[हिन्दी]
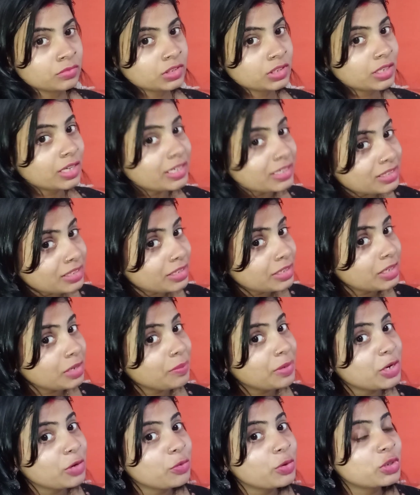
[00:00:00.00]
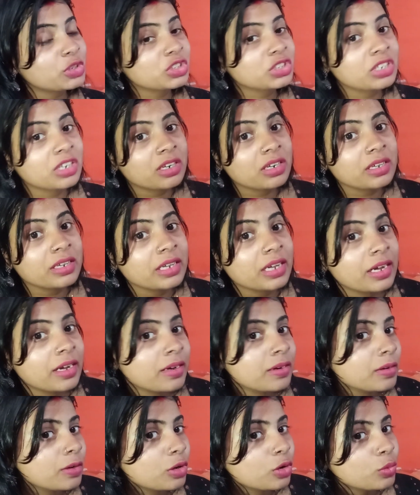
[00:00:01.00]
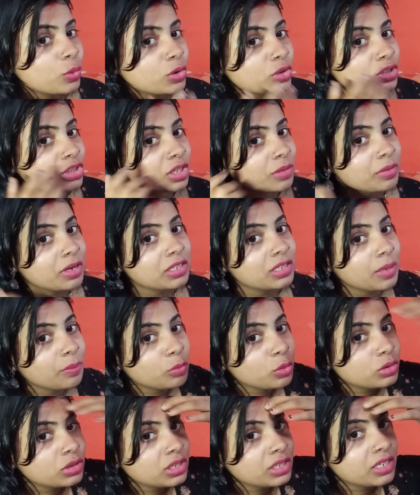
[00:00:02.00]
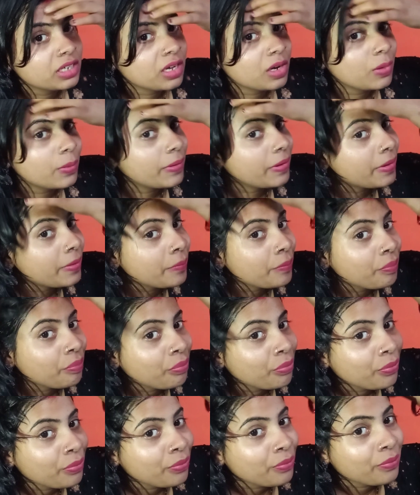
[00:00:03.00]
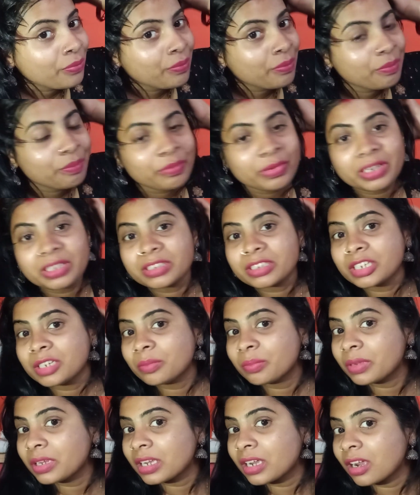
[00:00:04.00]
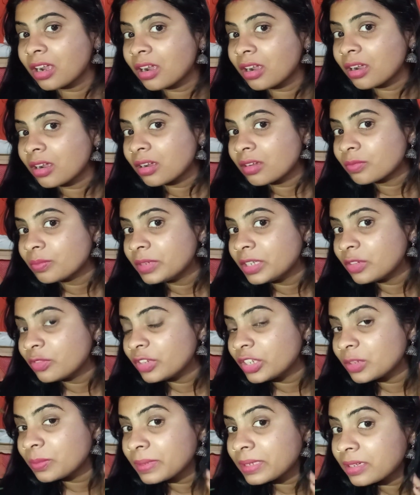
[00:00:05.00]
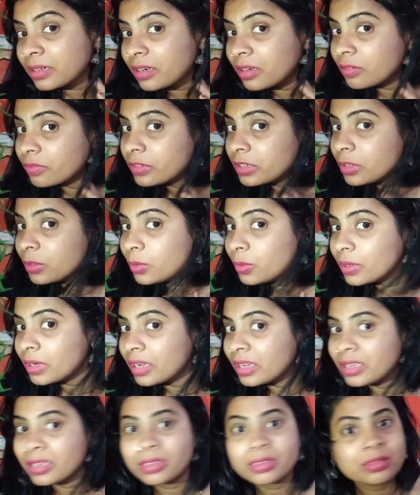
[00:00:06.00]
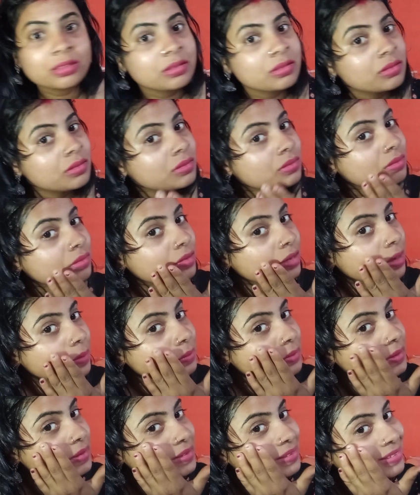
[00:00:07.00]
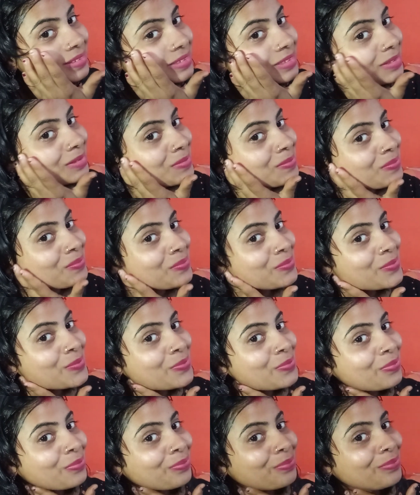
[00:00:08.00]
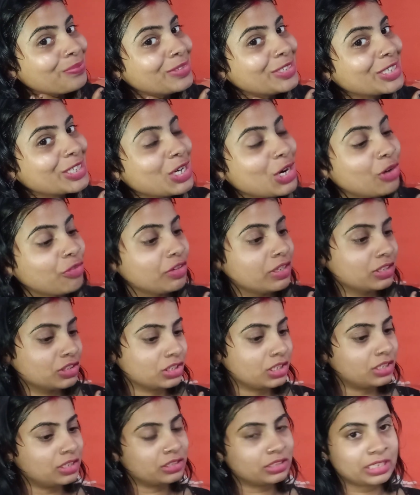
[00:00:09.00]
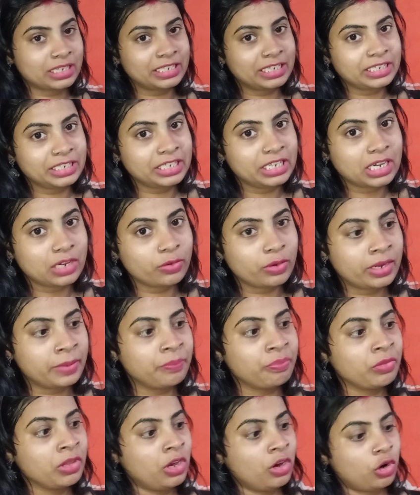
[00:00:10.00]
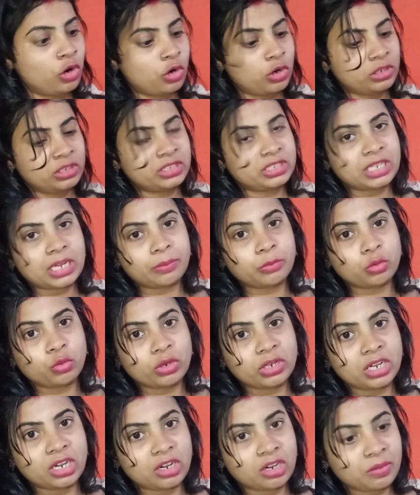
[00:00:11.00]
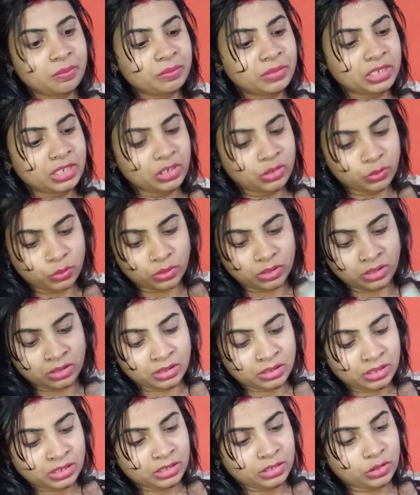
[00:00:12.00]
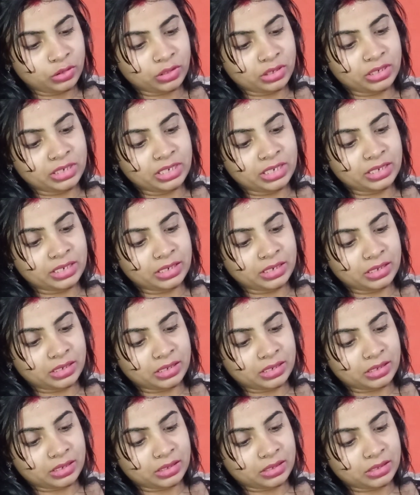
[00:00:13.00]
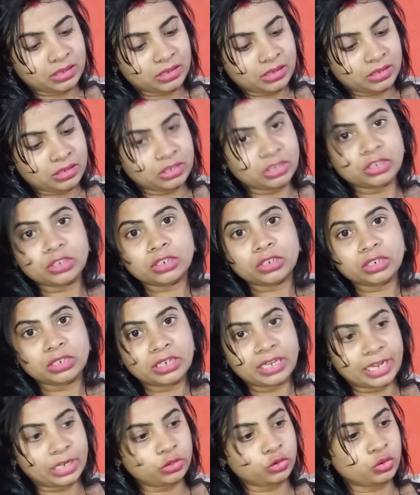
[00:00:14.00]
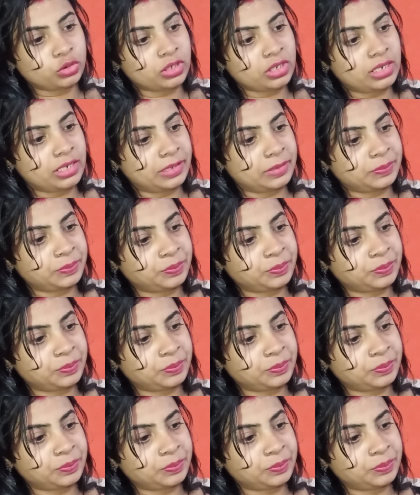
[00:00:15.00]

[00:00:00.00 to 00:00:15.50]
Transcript: गाइज देखिए मैंने वॉश कर लिया है और वॉश के बाद आपको दिख रहा होगा मेरी स्किन पे मेरे फेस पे काफ़ी ग्लो आया आप देख सकते हैं मुझे काफ़ी अच्छा लगता है ये डी और इससे आपको कोई हार्म भी नहीं होगा क्योंकि ये नेचुरल है